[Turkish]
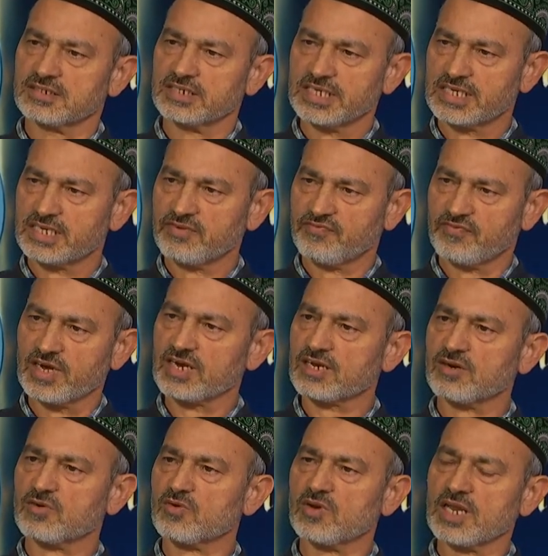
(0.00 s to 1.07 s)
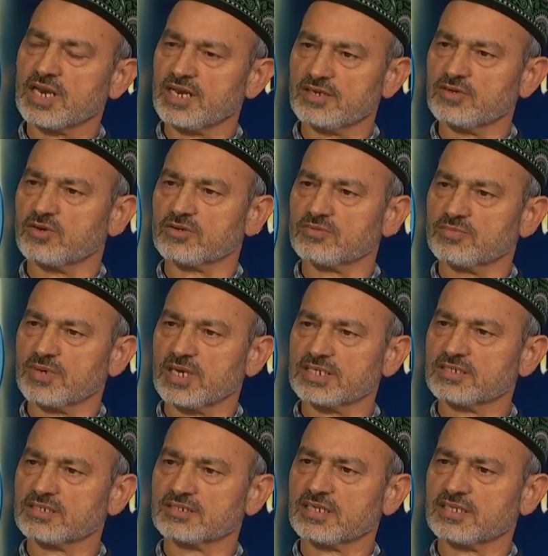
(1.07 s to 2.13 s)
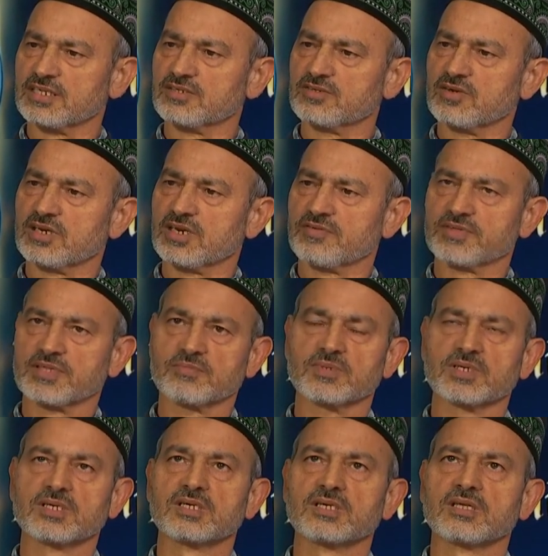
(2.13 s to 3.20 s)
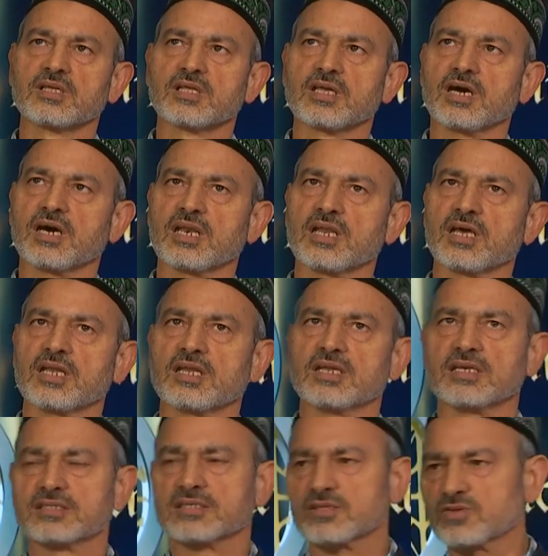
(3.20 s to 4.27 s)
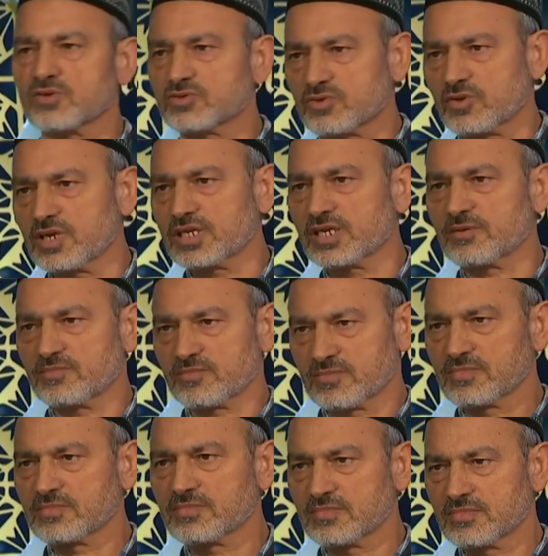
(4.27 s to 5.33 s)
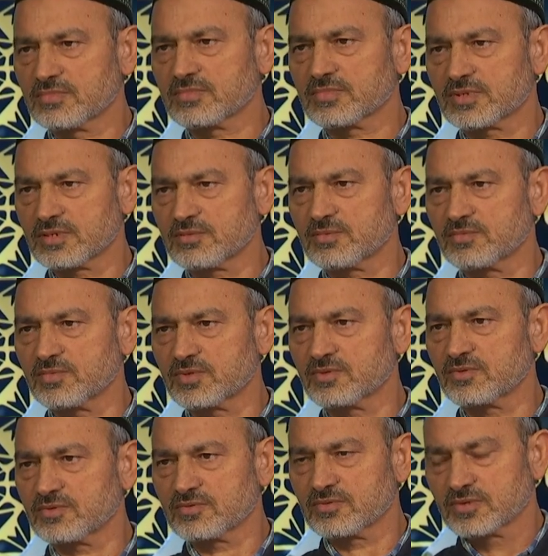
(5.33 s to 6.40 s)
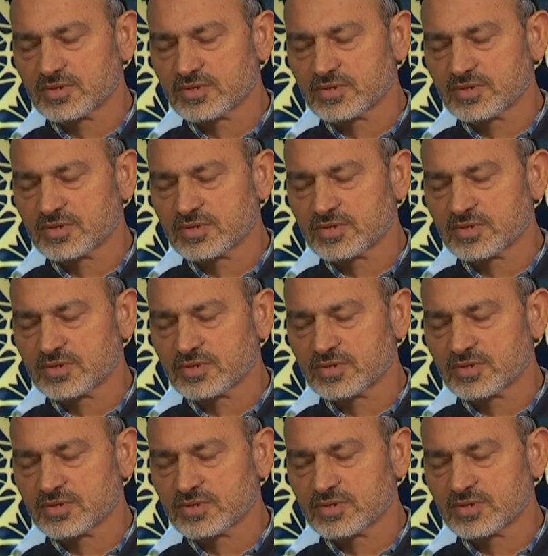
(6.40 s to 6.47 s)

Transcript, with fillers: İki farklı kurallar yok. Bazı insanlar diyorlar efendim Allah'la nasıl dost olacağım? Tamam Bunu